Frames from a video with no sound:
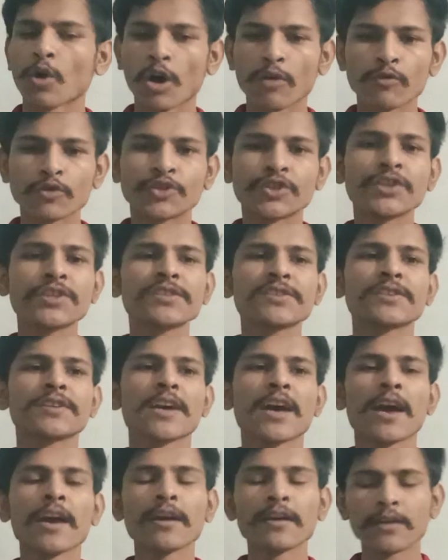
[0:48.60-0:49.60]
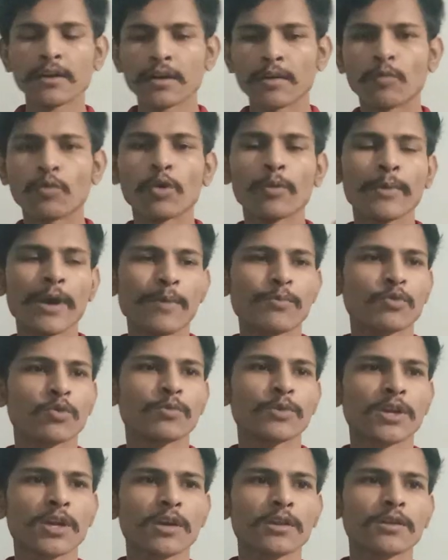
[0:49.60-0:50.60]
और वो चीज क्या है वो मैं आपको
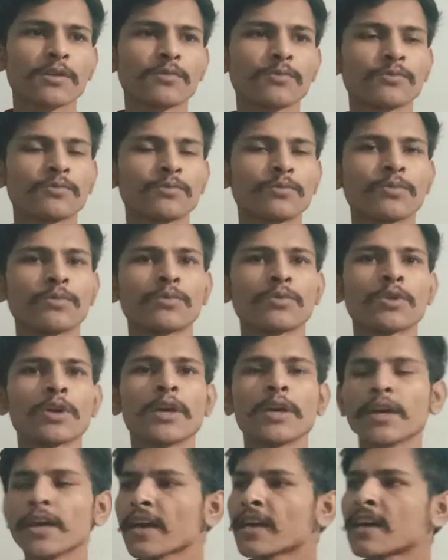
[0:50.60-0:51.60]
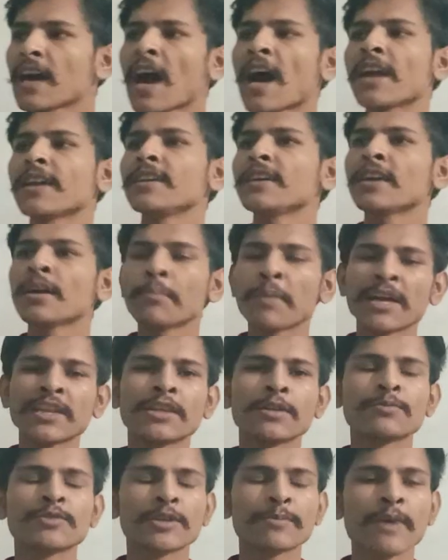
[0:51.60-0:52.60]
बताता हूं एक कहानी के
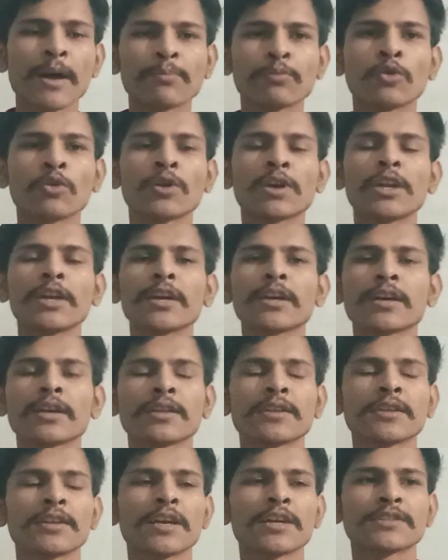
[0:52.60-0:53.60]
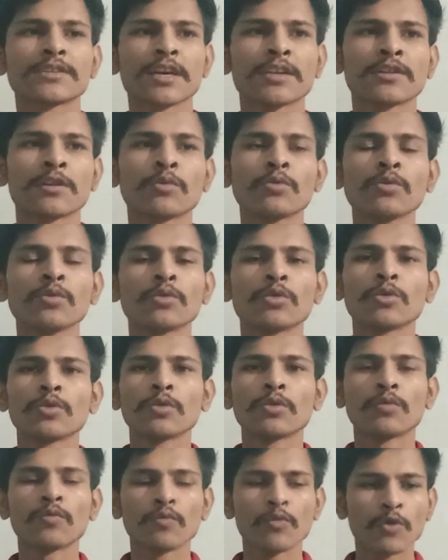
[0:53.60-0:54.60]
माध्यम से मैं आपको क्लियर कर देना चाहता हूं
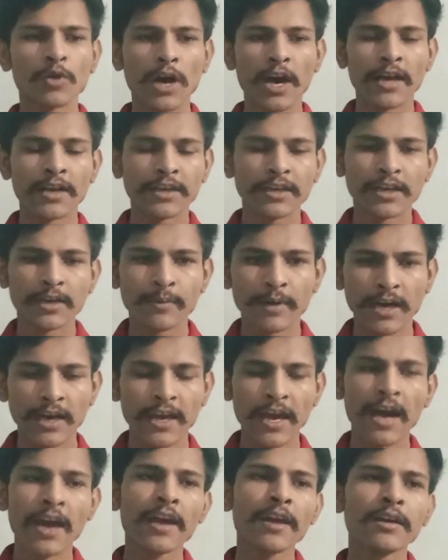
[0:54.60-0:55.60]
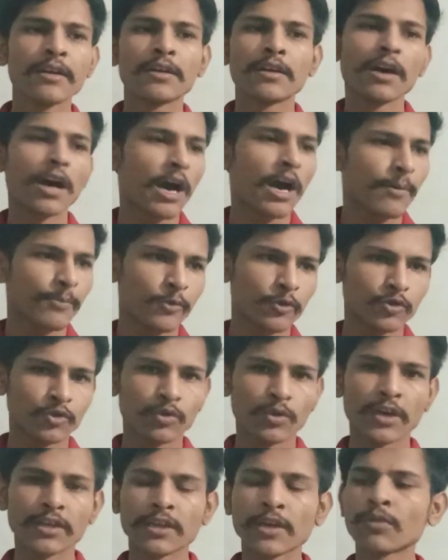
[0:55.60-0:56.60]
वो कहानी के बाद क्या है आपको
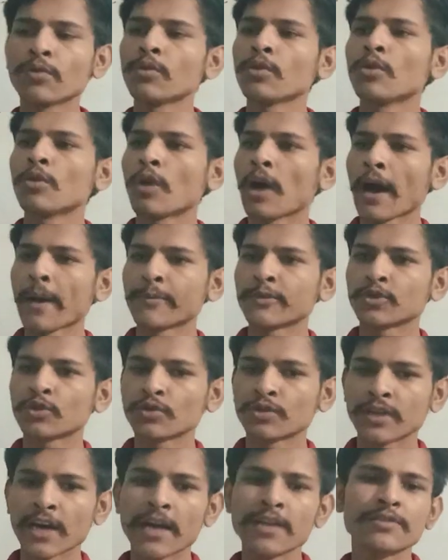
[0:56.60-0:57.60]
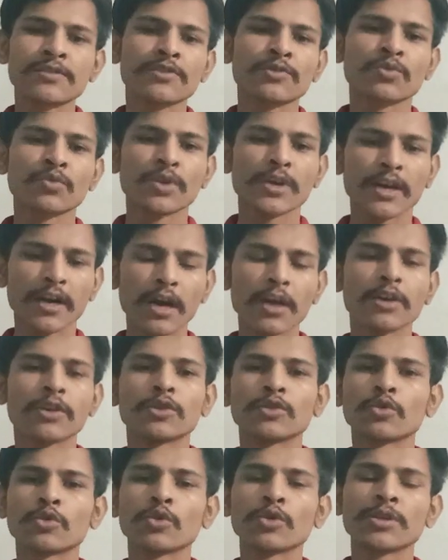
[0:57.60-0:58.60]
सुनाता हूँ आप इसको ध्यान से सुनिएगा
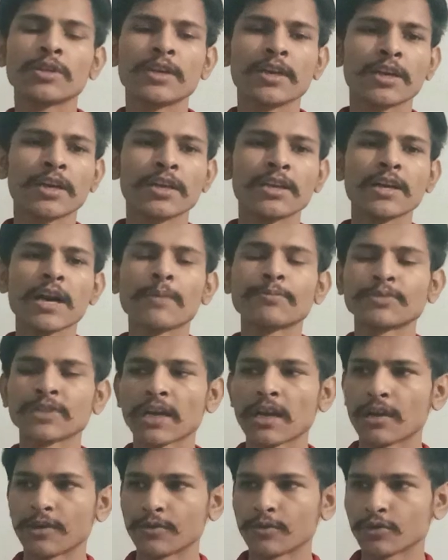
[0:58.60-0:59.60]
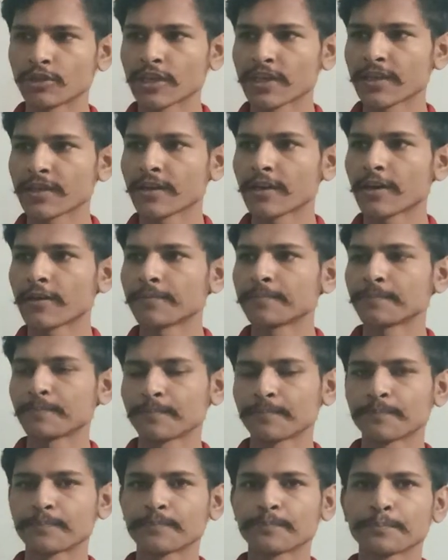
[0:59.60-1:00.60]
थोड़ी देर के लिए आप साइलेंट हो जाइएगा
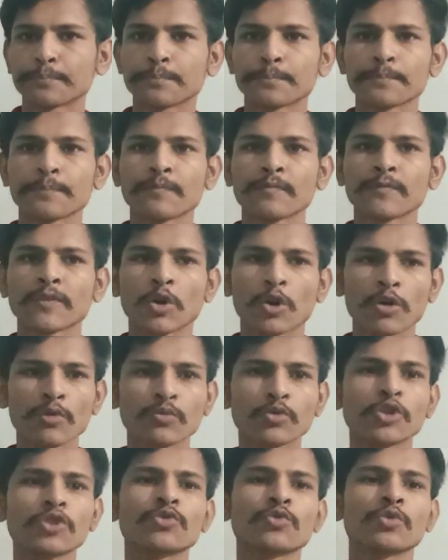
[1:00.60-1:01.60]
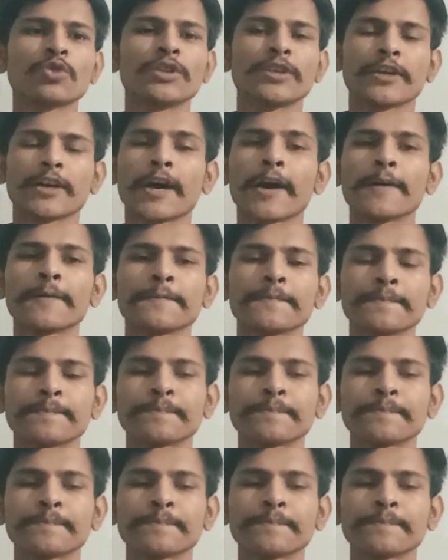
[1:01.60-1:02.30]
और मुझे सुनिएगा